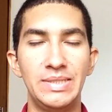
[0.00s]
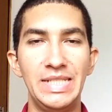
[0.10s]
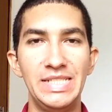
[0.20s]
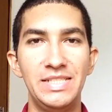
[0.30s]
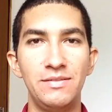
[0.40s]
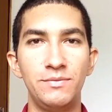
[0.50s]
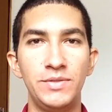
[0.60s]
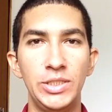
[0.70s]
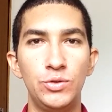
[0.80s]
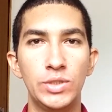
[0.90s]
nesse
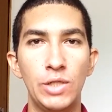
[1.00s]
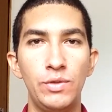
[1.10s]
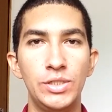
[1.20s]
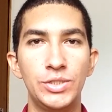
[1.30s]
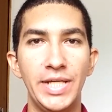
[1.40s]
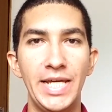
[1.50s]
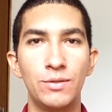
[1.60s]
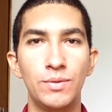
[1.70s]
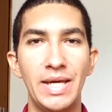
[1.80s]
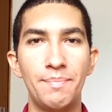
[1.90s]
vídeo que eu
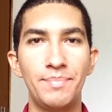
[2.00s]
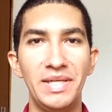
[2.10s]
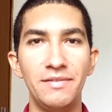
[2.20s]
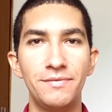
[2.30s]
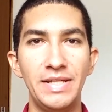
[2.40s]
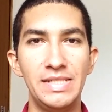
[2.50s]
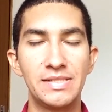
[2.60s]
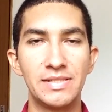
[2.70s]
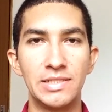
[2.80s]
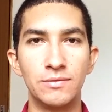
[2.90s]
enxergo é
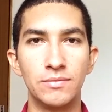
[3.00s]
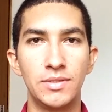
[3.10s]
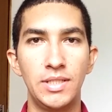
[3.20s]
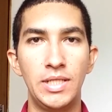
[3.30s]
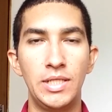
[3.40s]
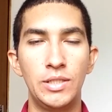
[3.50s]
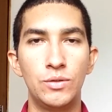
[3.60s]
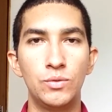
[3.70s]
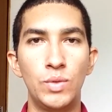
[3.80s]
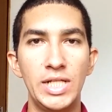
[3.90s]
perfeição.
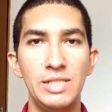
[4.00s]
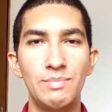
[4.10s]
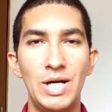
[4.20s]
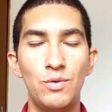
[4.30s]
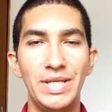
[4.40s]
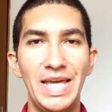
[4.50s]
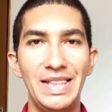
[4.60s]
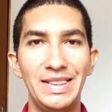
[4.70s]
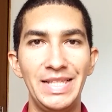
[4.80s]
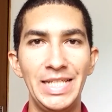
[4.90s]
O animal é
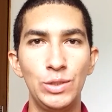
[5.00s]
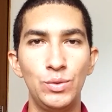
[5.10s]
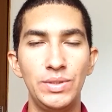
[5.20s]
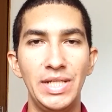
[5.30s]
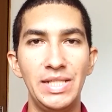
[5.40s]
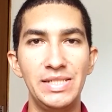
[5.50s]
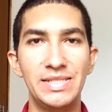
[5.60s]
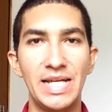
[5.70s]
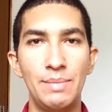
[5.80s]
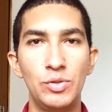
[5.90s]
lindo e ele
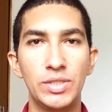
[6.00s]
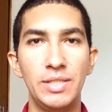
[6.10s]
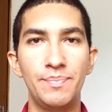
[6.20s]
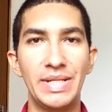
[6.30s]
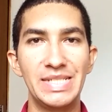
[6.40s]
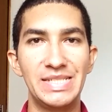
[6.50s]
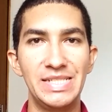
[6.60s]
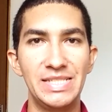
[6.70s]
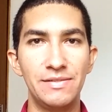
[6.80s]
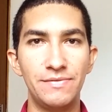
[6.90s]
sabe o que
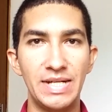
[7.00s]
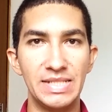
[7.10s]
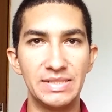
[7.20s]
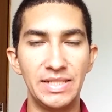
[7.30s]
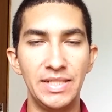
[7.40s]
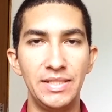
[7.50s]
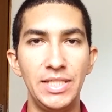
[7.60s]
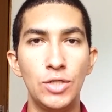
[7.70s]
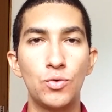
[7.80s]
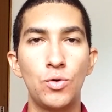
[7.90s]
precisa fazer
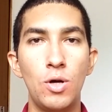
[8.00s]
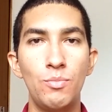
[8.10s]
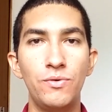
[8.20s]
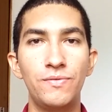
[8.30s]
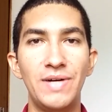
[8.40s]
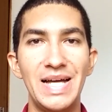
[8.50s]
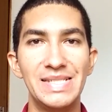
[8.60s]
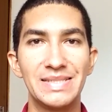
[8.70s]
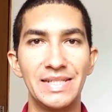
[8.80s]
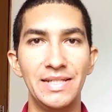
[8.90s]
e como
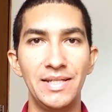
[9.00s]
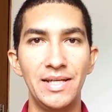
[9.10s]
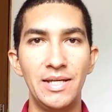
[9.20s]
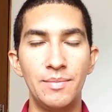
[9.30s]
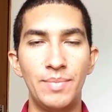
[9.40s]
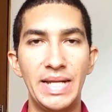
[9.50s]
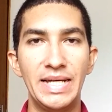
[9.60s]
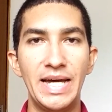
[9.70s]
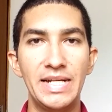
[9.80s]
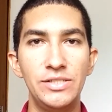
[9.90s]
fazer
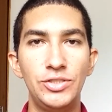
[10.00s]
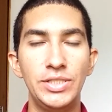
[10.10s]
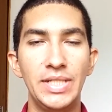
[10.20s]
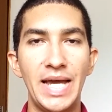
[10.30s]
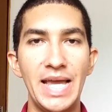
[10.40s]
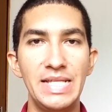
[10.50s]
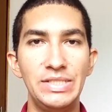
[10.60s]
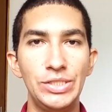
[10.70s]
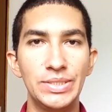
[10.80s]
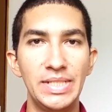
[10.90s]
para garantir a
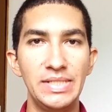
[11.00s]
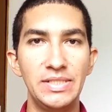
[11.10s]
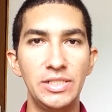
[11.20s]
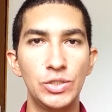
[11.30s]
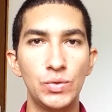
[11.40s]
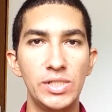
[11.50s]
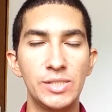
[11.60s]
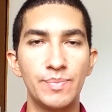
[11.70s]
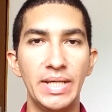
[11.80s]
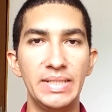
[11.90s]
existência de sua
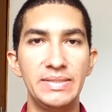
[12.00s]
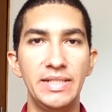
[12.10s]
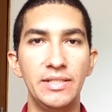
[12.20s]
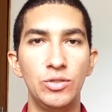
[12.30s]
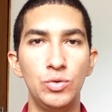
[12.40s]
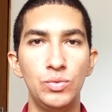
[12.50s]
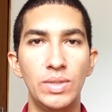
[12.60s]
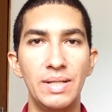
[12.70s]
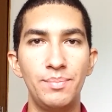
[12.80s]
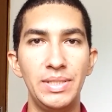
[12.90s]
espécie no
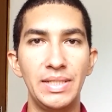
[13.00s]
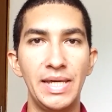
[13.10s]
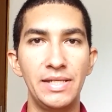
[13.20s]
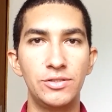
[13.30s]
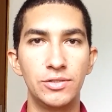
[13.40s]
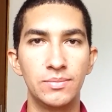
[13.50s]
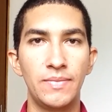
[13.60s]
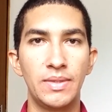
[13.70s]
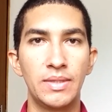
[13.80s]
ambiente.